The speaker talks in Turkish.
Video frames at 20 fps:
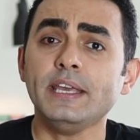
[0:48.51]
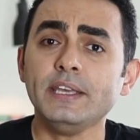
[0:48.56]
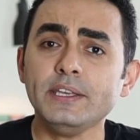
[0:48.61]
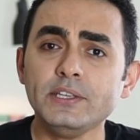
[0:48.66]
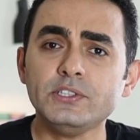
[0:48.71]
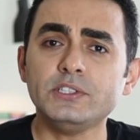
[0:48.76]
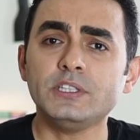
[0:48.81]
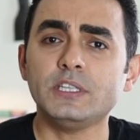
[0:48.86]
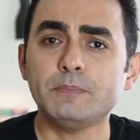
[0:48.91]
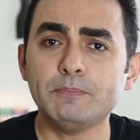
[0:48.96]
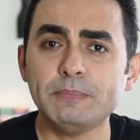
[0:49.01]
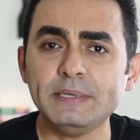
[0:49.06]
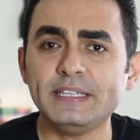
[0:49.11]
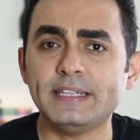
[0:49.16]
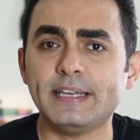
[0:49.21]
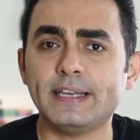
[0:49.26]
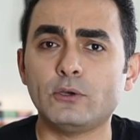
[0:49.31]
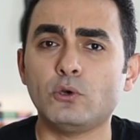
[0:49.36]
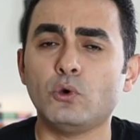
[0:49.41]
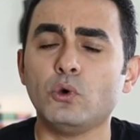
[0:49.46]
İşte bir
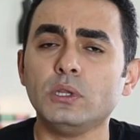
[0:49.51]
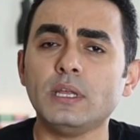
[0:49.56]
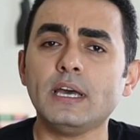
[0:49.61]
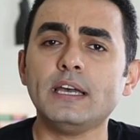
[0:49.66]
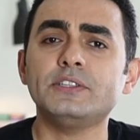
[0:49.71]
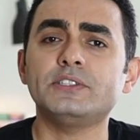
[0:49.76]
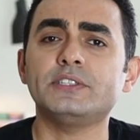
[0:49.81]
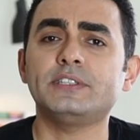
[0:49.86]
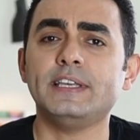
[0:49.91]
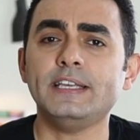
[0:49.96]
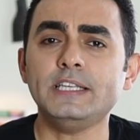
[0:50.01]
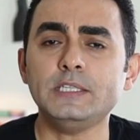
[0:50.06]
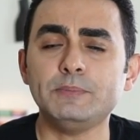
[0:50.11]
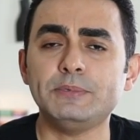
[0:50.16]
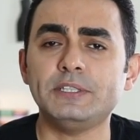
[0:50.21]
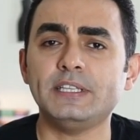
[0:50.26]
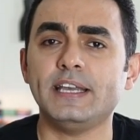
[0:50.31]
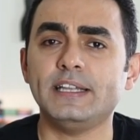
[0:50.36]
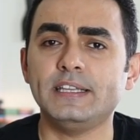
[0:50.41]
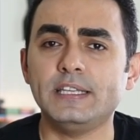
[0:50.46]
de kolayca
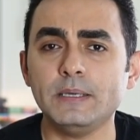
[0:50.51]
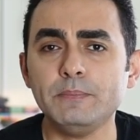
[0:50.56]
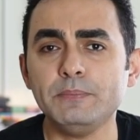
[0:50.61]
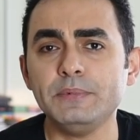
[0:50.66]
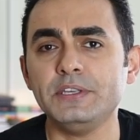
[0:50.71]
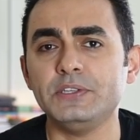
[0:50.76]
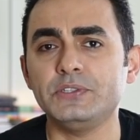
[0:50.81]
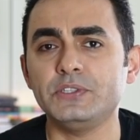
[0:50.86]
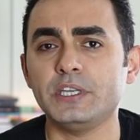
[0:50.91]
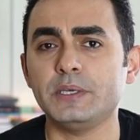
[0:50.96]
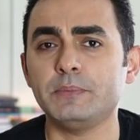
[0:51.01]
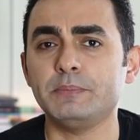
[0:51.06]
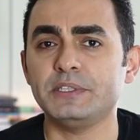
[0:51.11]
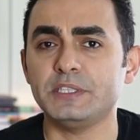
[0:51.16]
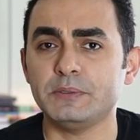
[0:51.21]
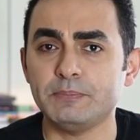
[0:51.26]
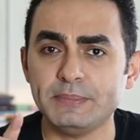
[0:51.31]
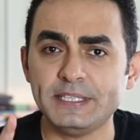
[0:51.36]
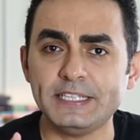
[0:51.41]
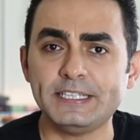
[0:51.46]
tespit
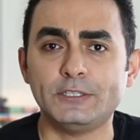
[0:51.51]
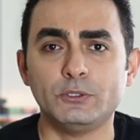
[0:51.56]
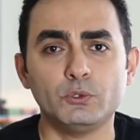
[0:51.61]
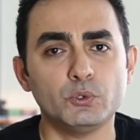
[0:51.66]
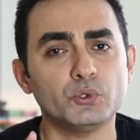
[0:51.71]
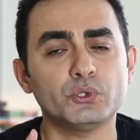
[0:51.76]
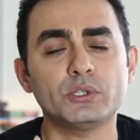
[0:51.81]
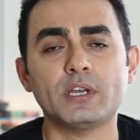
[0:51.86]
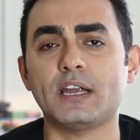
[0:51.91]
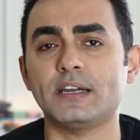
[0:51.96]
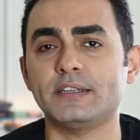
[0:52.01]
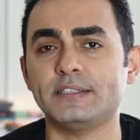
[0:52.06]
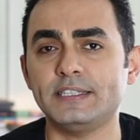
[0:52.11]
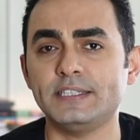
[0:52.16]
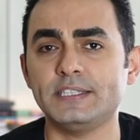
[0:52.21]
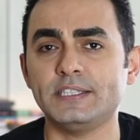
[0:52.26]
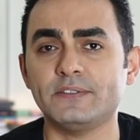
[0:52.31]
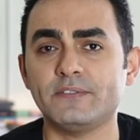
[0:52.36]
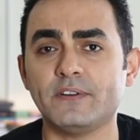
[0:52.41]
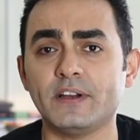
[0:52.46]
edemeyeceğimiz bir tür
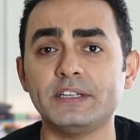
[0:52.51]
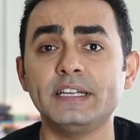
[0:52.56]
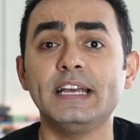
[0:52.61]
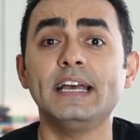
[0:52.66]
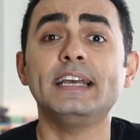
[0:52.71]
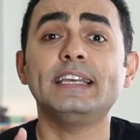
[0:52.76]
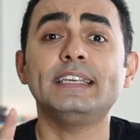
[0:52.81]
narsist var.